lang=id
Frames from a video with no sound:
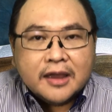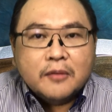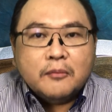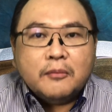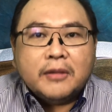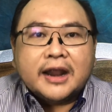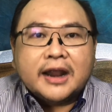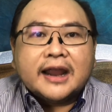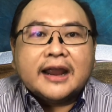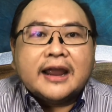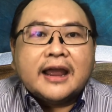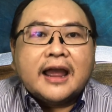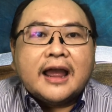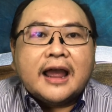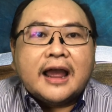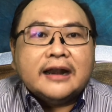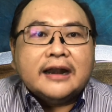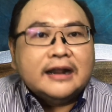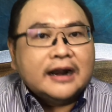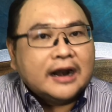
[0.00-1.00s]
Mereka
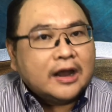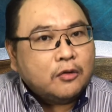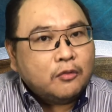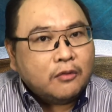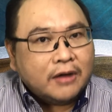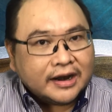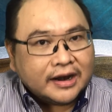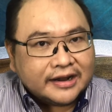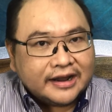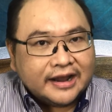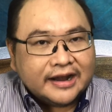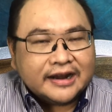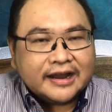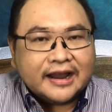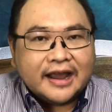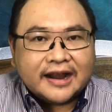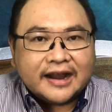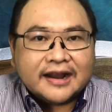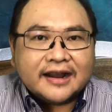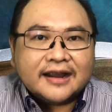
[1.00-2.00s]
adalah warga
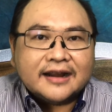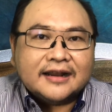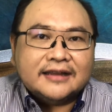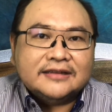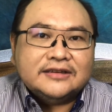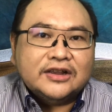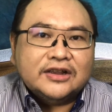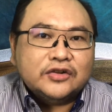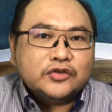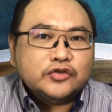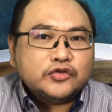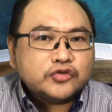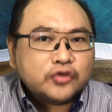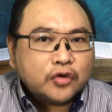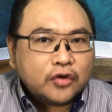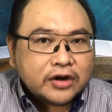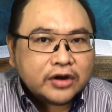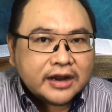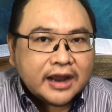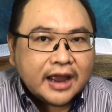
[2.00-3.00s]
negara kerajaan
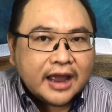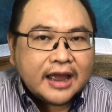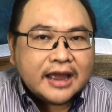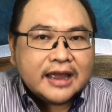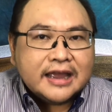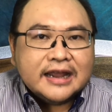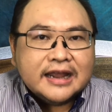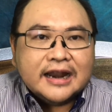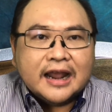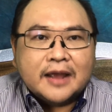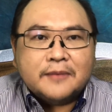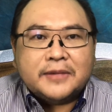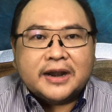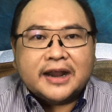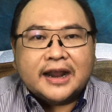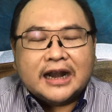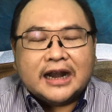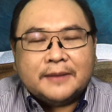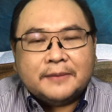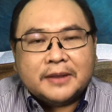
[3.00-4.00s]
sorga dan
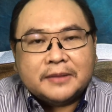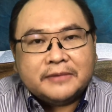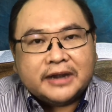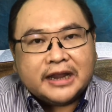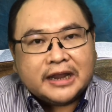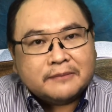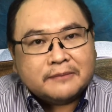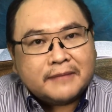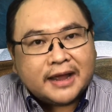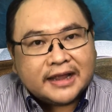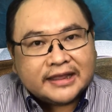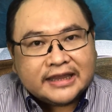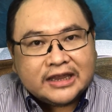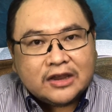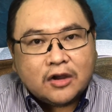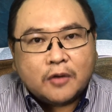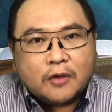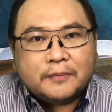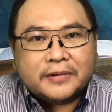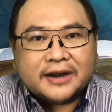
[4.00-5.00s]
mereka dapat menikmati
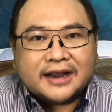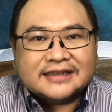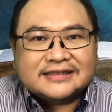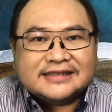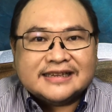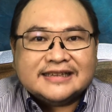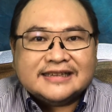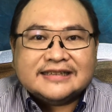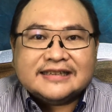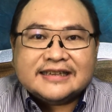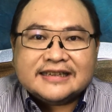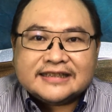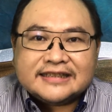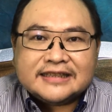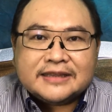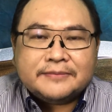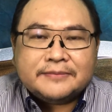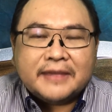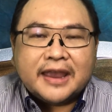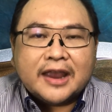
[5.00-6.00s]
operasi
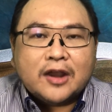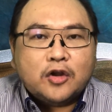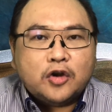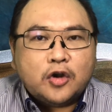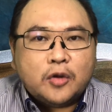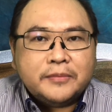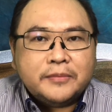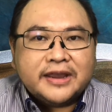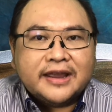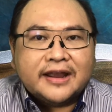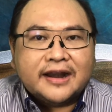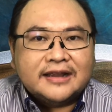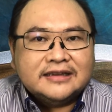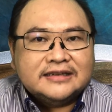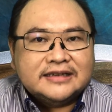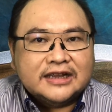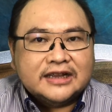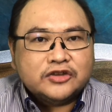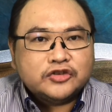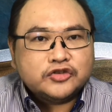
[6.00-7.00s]
sistem ekonomi
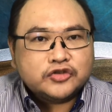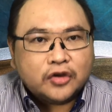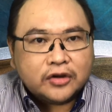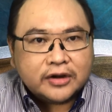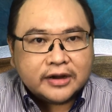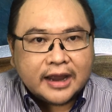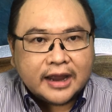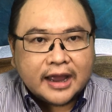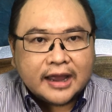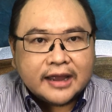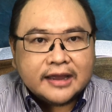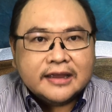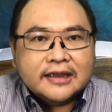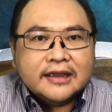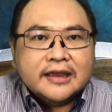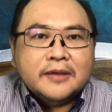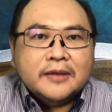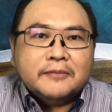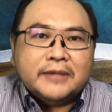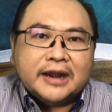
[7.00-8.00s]
kerajaan sorga,
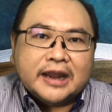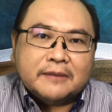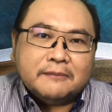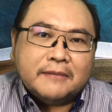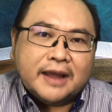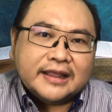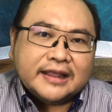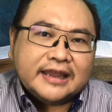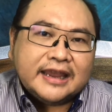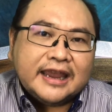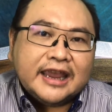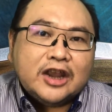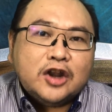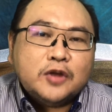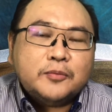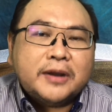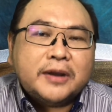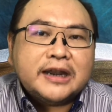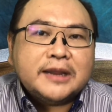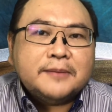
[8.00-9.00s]
menikmati
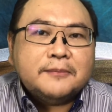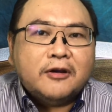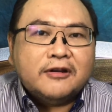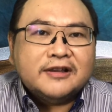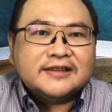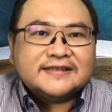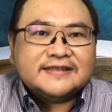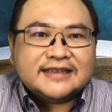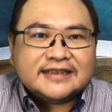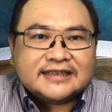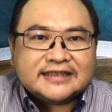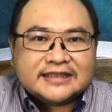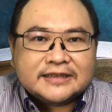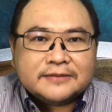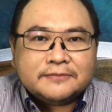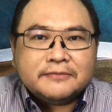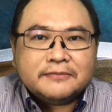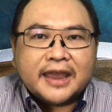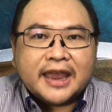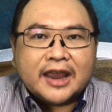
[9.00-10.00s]
kehidupan di bawah
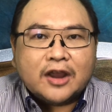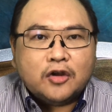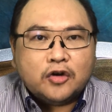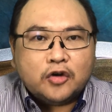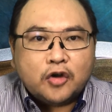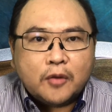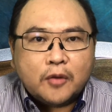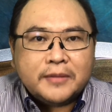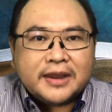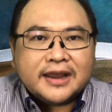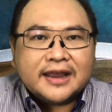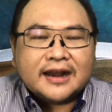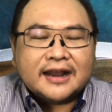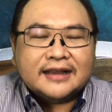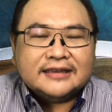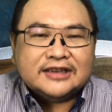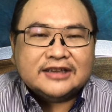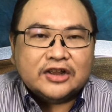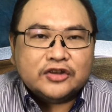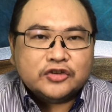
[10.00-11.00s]
sistem ekonomi
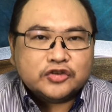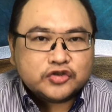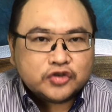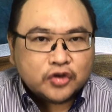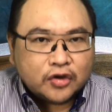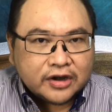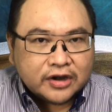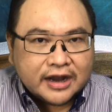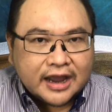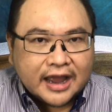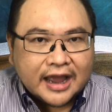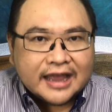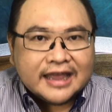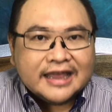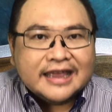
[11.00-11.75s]
kerajaan sorga,